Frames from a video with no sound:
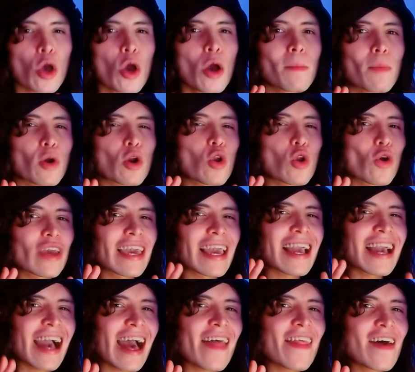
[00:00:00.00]
por lo que
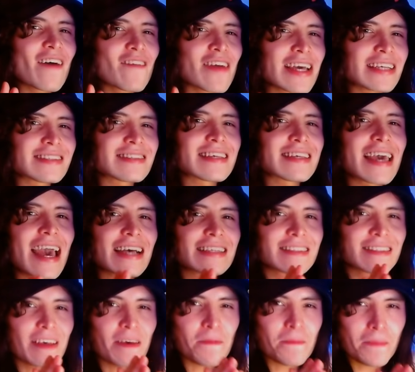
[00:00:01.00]
cada vez se
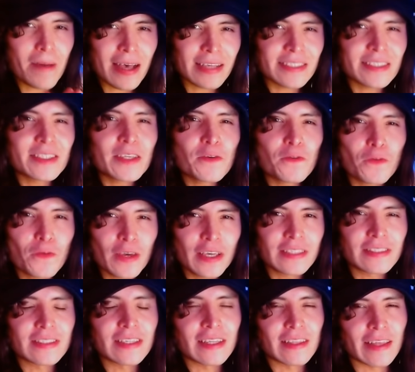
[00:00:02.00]
hace más
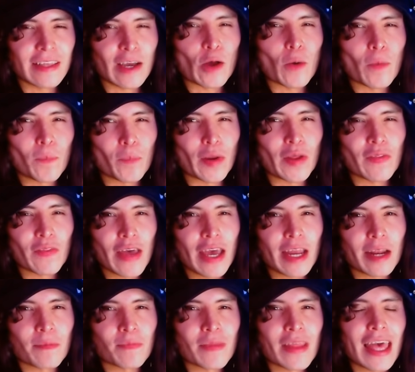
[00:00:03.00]
difícil de
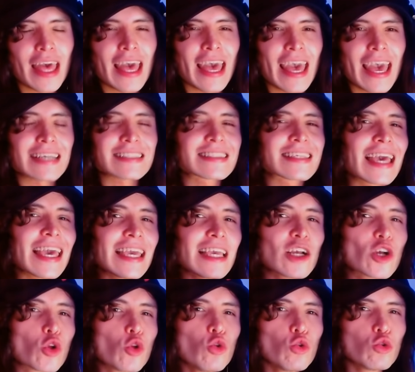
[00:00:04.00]
comprender. Es que
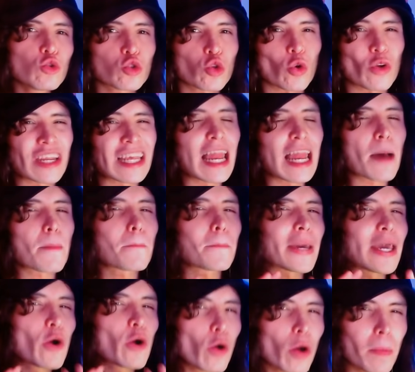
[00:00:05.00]
incluso ni la
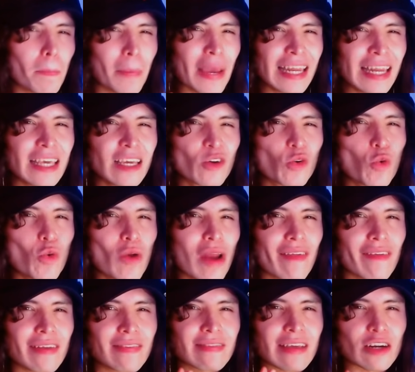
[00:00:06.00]
peor película
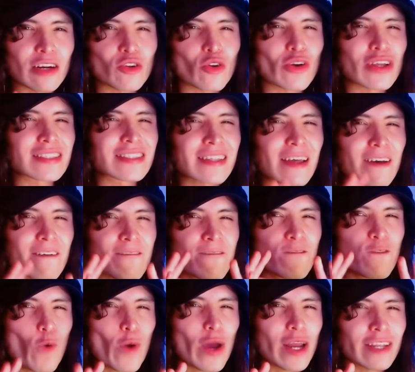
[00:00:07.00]
de terror es tan
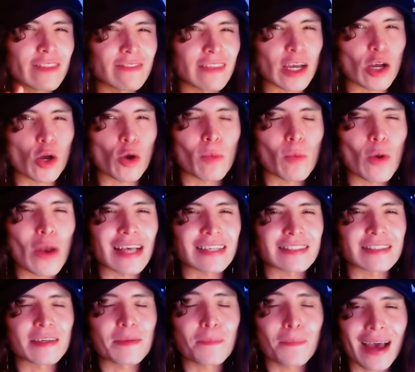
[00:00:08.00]
fuerte como
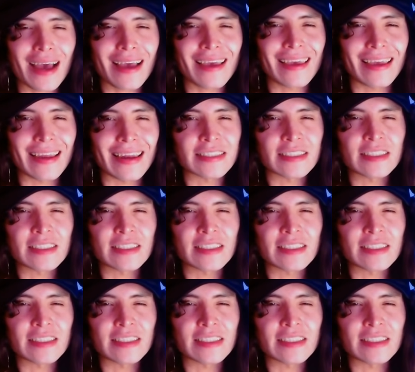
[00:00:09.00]
las imágenes